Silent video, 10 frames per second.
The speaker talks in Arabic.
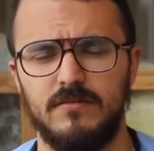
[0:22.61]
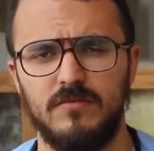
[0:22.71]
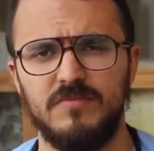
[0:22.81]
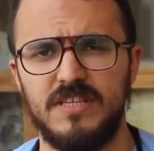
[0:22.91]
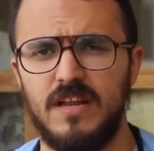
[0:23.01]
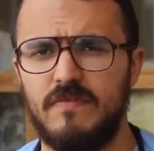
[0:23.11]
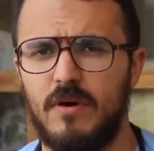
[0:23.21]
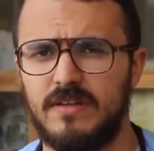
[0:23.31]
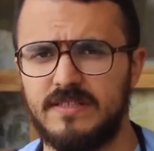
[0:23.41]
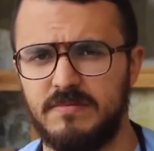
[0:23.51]
الام ديالها
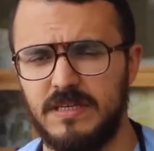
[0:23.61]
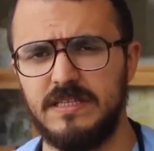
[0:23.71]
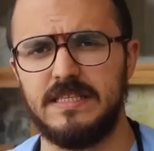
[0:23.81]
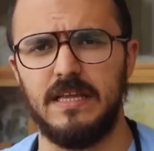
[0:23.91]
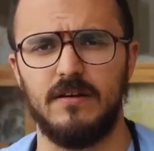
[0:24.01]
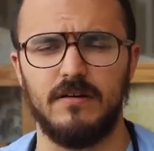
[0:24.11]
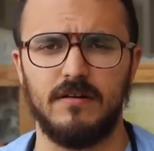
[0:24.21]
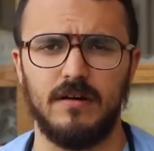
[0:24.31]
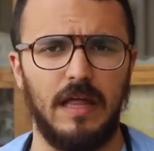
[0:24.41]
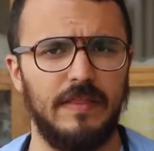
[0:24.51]
فيها واحد 70 سنه
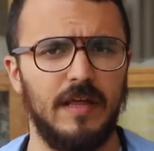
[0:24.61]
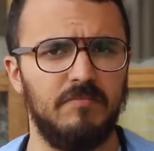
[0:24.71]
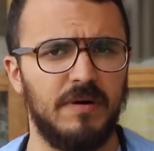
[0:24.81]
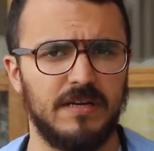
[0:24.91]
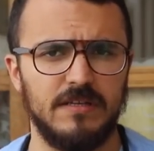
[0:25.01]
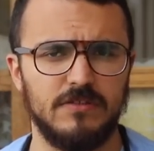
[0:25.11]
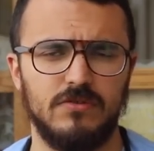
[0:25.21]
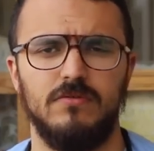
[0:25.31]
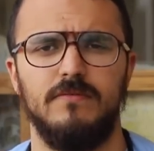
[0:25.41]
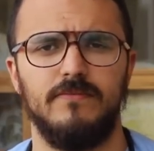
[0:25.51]
عندها
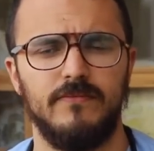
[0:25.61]
الباركنسون